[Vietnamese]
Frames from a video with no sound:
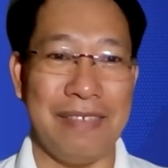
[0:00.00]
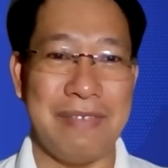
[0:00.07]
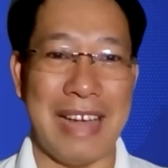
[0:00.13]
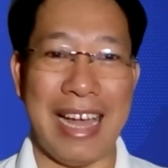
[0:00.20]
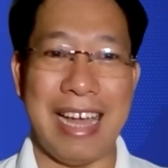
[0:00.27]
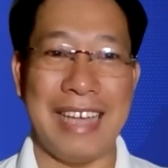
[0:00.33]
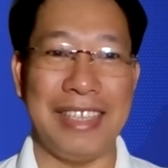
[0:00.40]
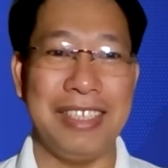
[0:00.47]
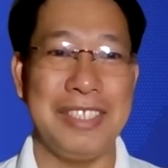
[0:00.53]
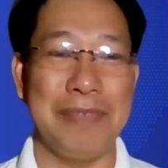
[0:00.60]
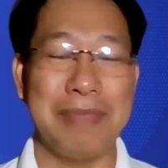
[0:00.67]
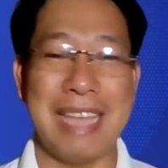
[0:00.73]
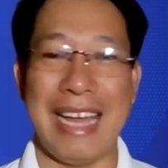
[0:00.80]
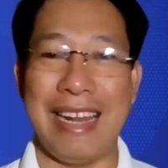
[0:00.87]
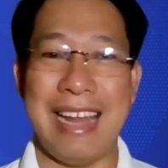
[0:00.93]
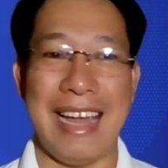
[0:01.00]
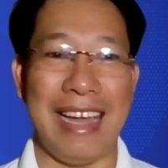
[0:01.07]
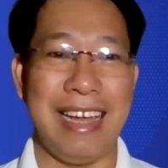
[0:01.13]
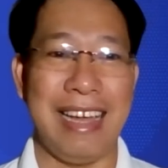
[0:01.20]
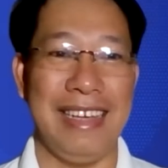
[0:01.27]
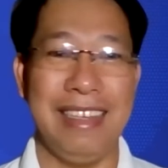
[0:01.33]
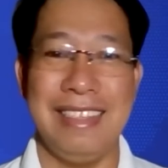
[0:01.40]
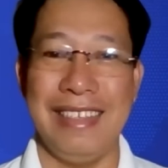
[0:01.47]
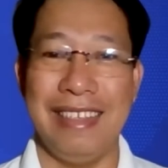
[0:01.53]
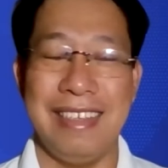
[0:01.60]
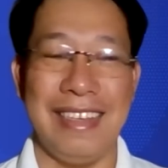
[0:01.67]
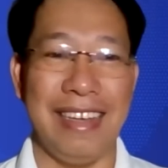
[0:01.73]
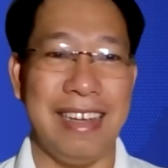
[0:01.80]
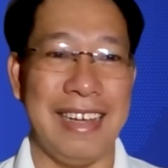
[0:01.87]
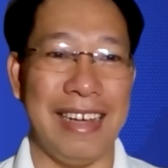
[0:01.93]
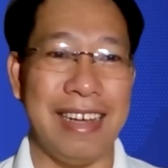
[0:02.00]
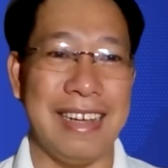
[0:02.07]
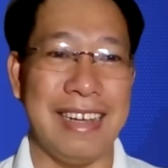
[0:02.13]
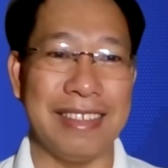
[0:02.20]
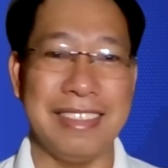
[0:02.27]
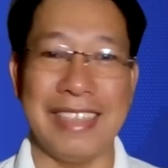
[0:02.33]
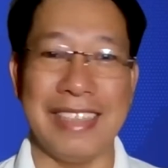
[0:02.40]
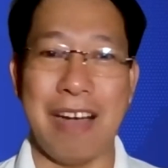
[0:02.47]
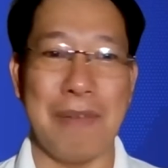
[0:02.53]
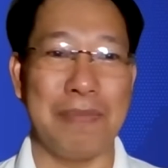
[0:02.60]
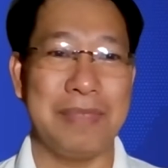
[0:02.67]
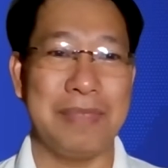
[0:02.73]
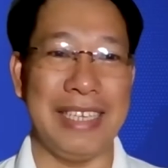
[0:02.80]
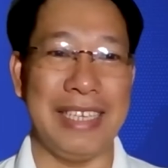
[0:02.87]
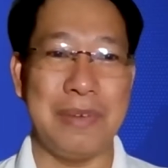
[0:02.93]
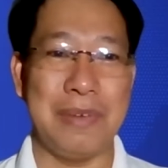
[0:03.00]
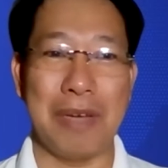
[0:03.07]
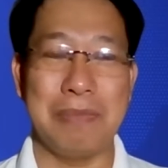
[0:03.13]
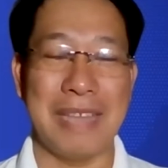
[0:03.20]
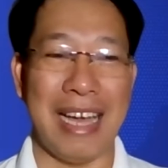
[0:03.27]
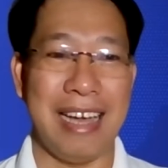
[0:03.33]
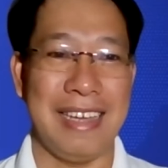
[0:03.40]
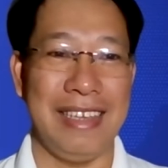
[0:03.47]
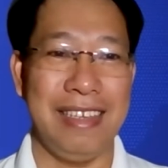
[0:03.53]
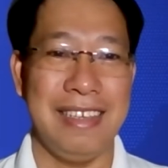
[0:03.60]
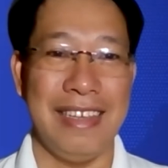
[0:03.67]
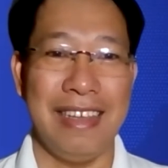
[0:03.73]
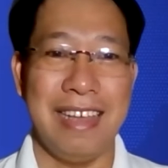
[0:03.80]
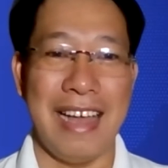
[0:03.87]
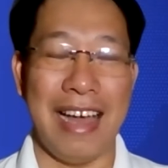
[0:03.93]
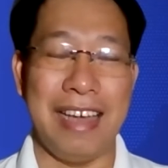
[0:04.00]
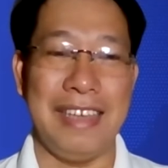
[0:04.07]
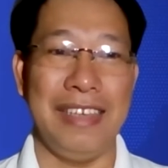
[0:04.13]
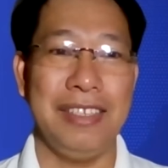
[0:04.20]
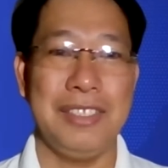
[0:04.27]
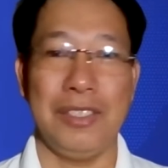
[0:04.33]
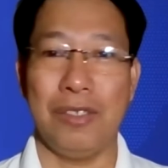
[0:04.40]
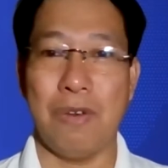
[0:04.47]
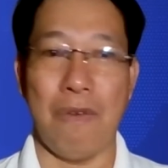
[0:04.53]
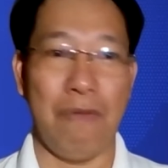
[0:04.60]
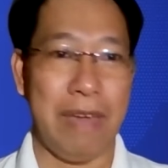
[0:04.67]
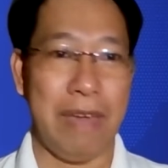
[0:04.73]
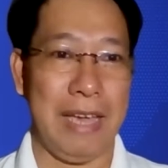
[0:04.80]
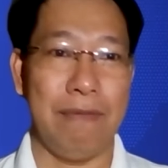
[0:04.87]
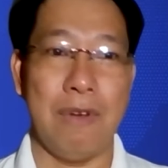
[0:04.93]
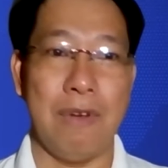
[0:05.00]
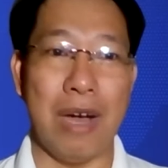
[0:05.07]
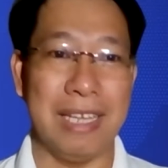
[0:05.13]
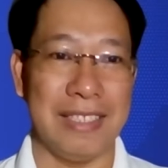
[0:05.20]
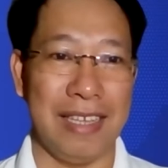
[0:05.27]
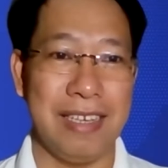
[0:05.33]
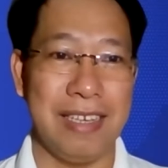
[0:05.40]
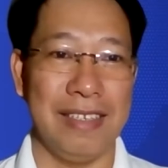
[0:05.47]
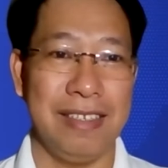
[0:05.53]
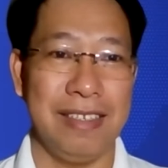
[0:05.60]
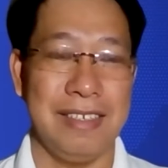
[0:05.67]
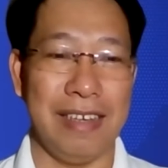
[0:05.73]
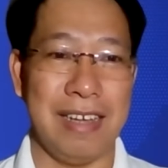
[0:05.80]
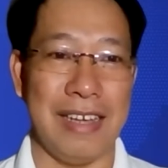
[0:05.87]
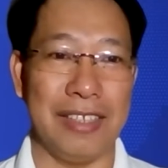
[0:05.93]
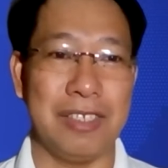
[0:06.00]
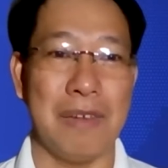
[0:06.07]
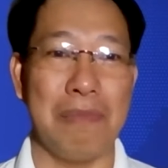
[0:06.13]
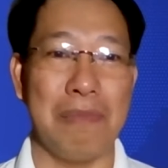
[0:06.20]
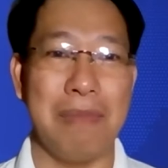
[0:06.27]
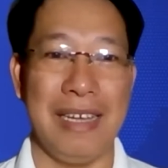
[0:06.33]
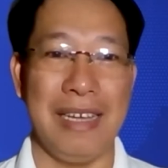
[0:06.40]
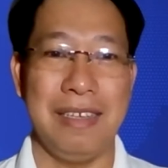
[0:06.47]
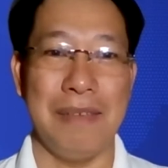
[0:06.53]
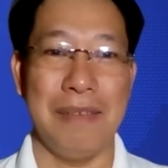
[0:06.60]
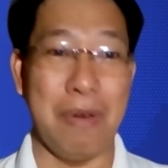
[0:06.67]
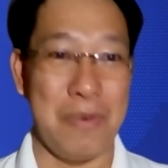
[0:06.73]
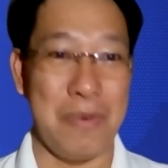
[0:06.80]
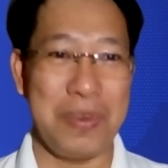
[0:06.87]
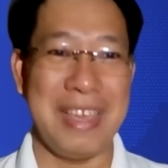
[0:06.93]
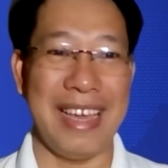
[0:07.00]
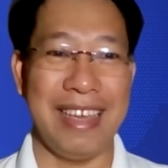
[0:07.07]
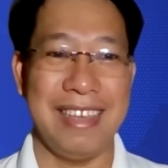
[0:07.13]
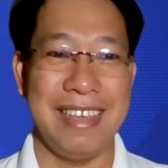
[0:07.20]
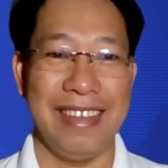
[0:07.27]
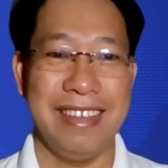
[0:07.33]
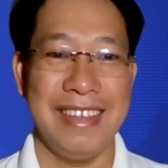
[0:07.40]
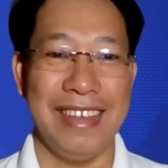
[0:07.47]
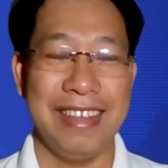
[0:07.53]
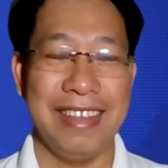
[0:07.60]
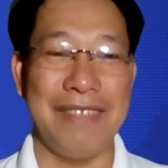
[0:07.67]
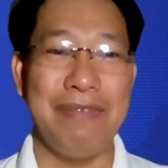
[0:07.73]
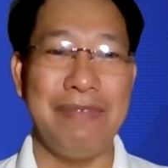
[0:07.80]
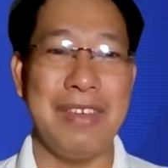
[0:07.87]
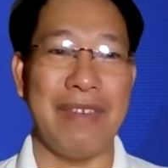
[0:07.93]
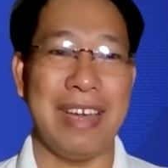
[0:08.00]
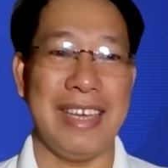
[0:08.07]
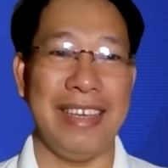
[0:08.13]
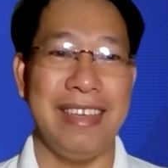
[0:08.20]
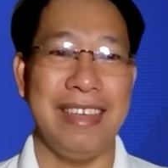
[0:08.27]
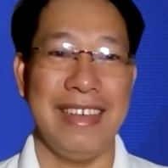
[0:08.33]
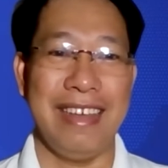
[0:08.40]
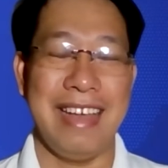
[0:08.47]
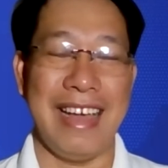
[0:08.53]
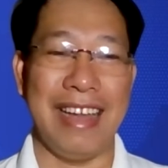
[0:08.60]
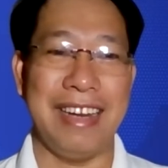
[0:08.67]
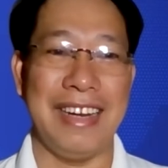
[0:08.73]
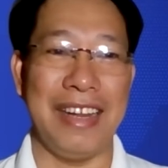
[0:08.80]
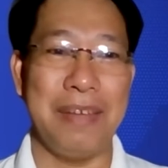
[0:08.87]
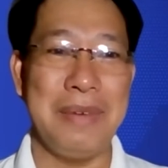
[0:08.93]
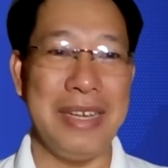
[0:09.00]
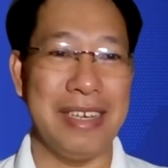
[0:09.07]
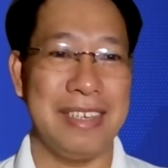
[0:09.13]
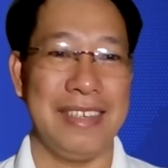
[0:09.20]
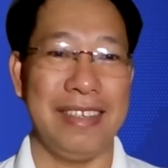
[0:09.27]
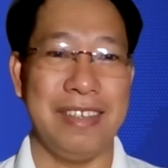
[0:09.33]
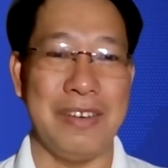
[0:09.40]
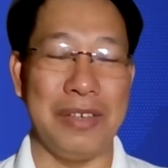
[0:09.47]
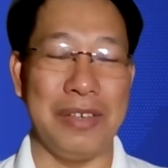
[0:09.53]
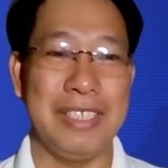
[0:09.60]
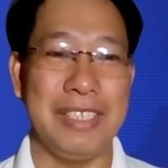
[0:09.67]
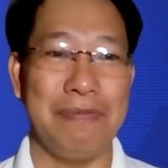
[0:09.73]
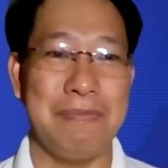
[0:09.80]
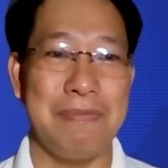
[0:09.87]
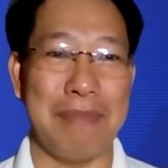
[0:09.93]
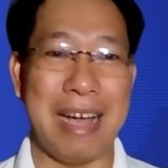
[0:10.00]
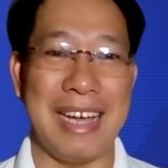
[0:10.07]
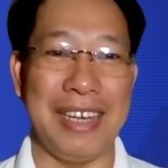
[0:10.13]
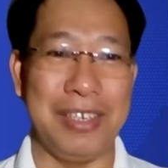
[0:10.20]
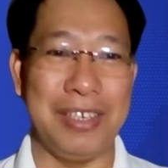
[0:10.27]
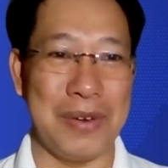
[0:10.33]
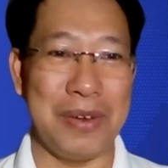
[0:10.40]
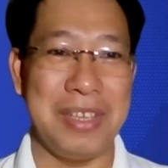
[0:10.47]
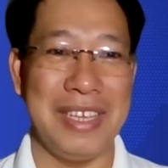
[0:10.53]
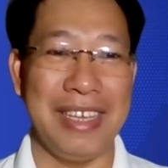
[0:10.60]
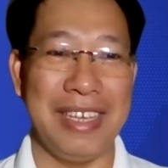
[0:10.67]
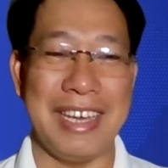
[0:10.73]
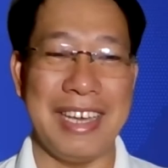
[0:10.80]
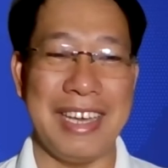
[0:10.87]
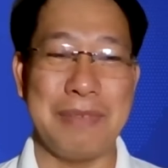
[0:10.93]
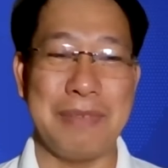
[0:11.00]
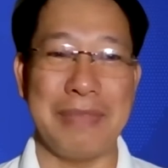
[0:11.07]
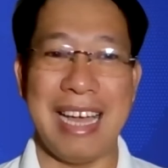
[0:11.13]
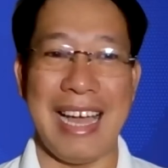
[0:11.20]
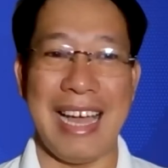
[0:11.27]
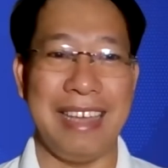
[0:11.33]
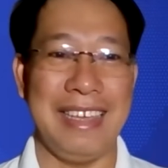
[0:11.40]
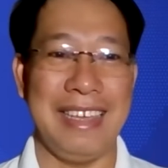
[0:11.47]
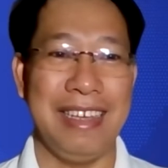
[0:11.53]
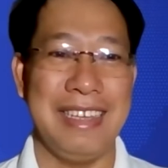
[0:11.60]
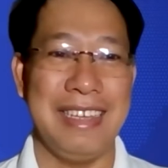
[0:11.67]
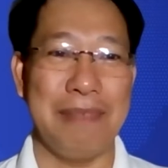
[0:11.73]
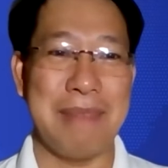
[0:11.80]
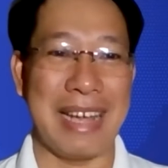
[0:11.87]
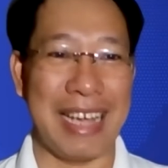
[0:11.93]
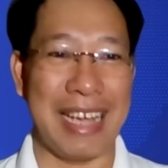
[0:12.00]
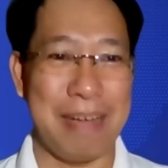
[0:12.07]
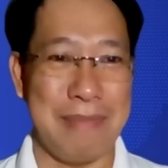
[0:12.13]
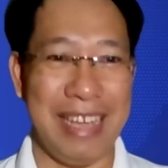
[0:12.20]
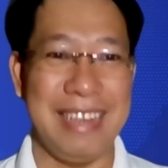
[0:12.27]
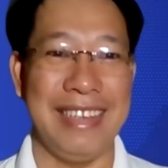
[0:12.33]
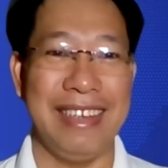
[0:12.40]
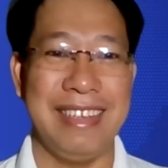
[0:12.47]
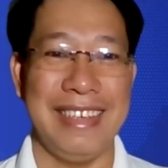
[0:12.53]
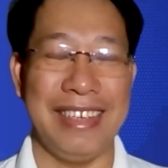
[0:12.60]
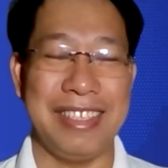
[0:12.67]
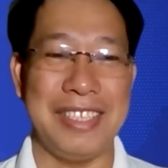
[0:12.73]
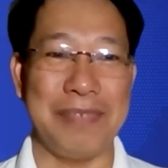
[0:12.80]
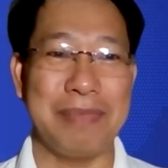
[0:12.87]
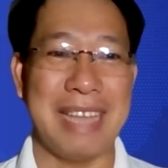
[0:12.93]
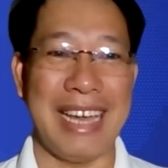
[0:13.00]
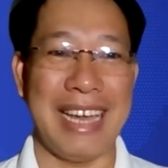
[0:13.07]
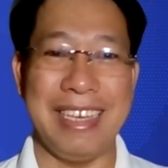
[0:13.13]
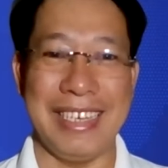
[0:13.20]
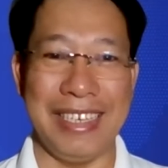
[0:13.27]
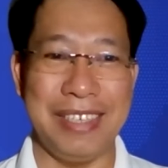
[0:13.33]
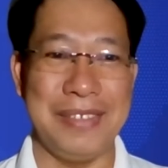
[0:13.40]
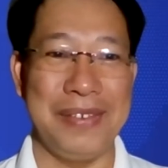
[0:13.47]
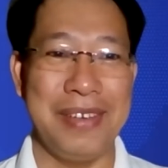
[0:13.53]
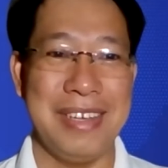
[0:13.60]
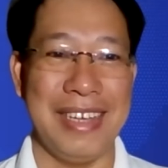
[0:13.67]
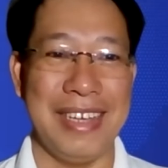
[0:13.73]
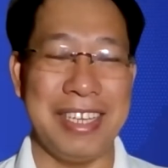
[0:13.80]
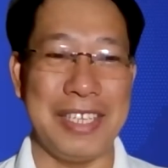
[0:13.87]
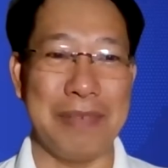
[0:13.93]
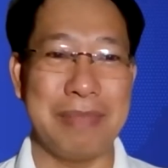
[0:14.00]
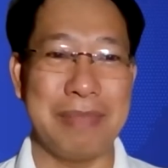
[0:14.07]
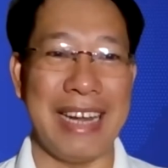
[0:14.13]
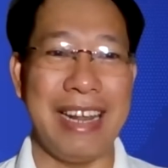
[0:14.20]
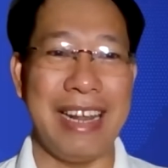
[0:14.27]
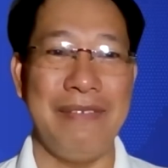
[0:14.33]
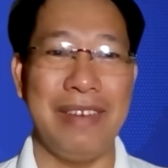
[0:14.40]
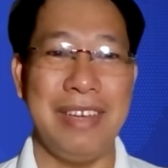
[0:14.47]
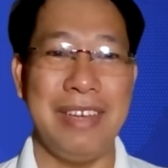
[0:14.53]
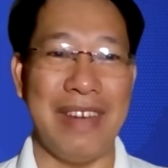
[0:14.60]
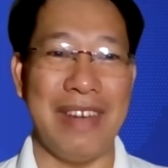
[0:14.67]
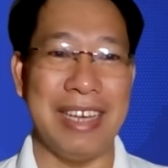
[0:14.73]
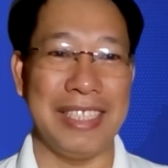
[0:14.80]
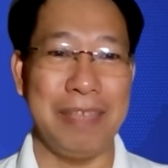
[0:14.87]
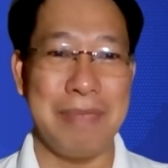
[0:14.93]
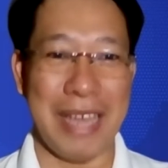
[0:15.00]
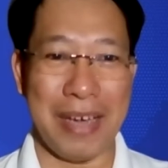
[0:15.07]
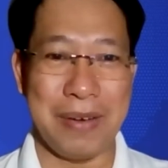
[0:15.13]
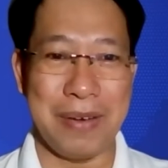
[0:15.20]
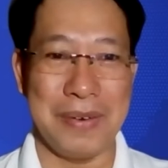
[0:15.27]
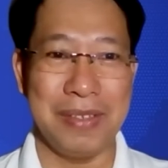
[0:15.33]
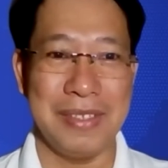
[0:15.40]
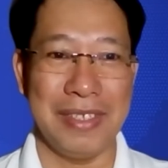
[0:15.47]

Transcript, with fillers: Và như chúng ta đã à, được học từ Nguyễn Công Thái, hãy trọn vẹn và hoàn tất à, trong mỗi phút giây. Chính vì vậy à, nếu được ngồi trước màn hình rồi, à, chúng ta hãy bật cam lên, chúng ta hiện hữu để chúng ta đến với phần tiếp theo.